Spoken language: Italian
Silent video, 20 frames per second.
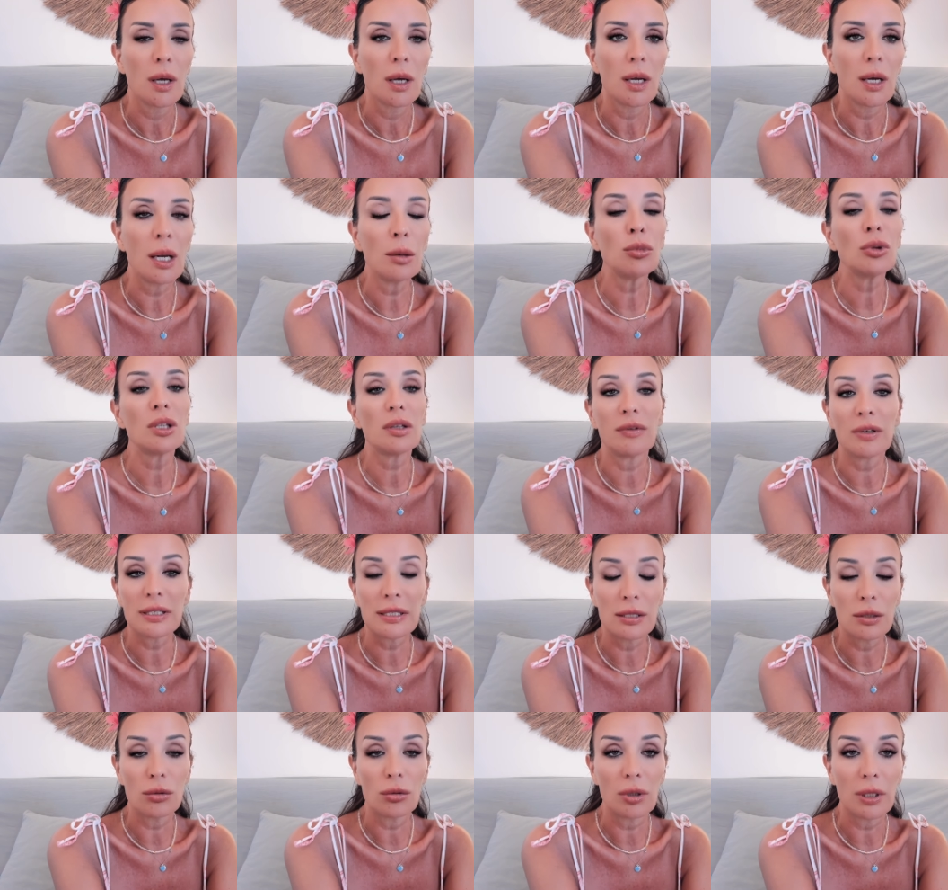La
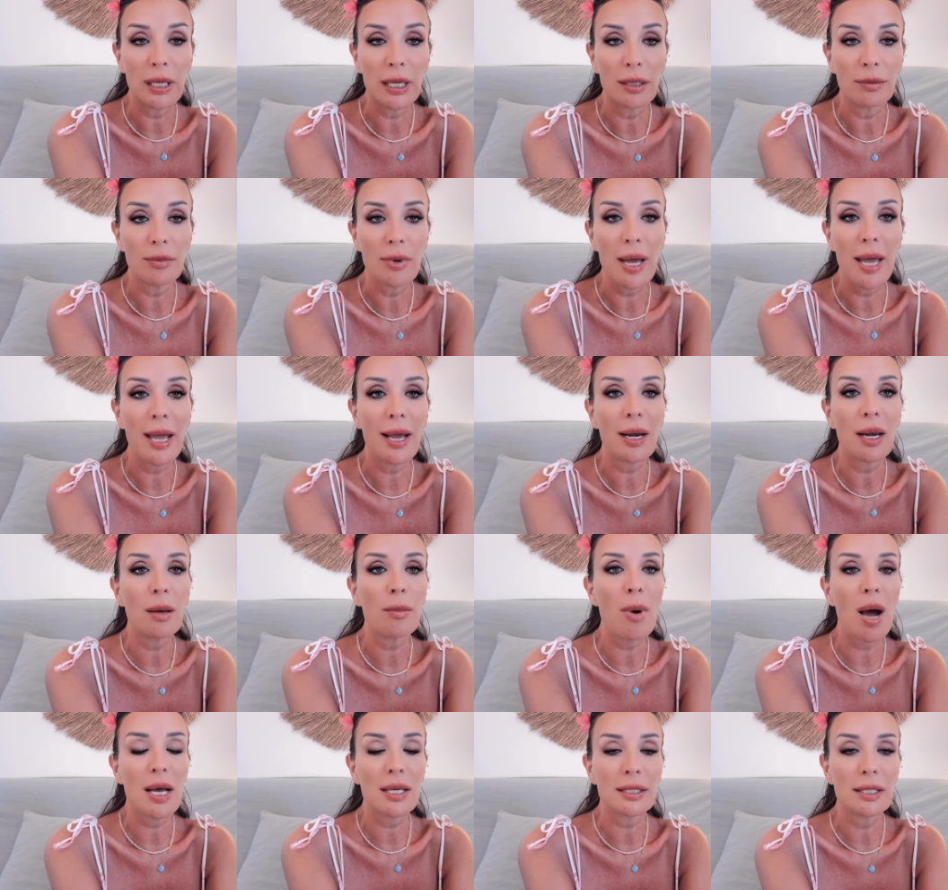motivazione è alla
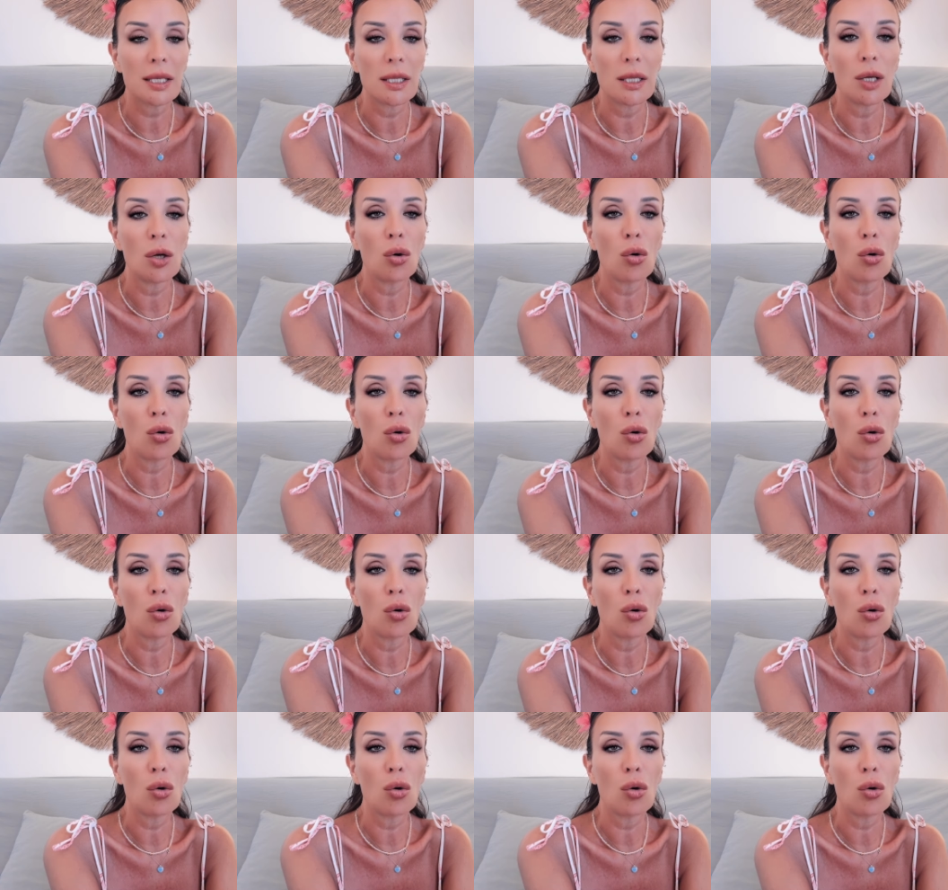base di